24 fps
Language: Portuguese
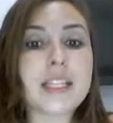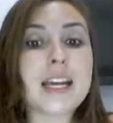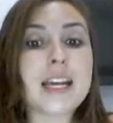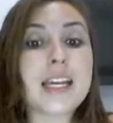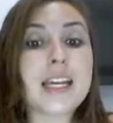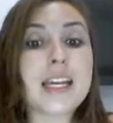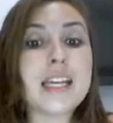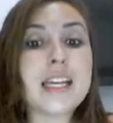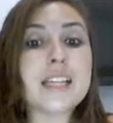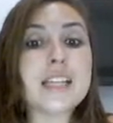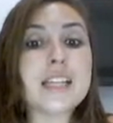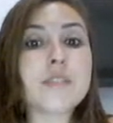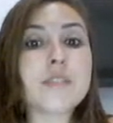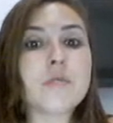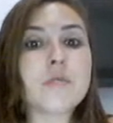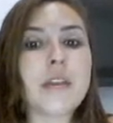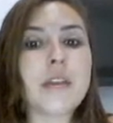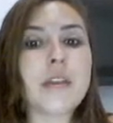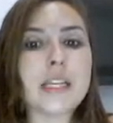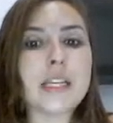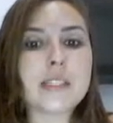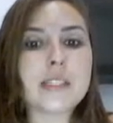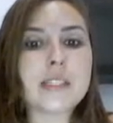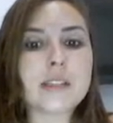
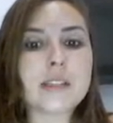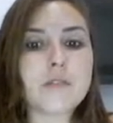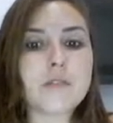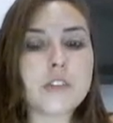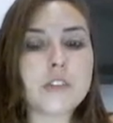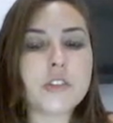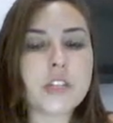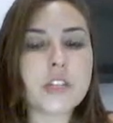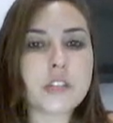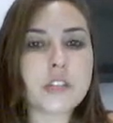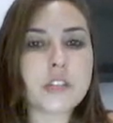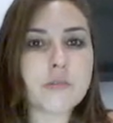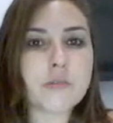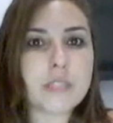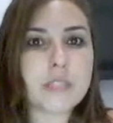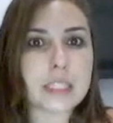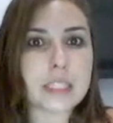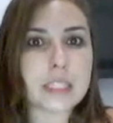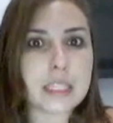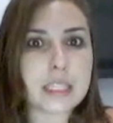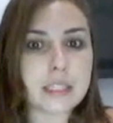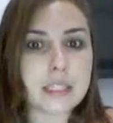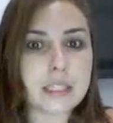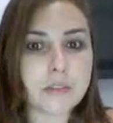ressurreição de Jesus
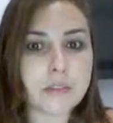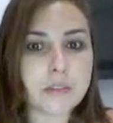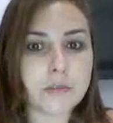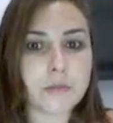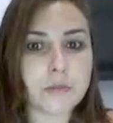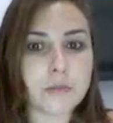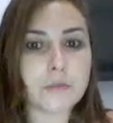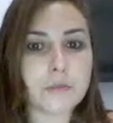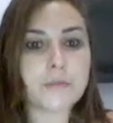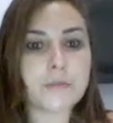Cristo,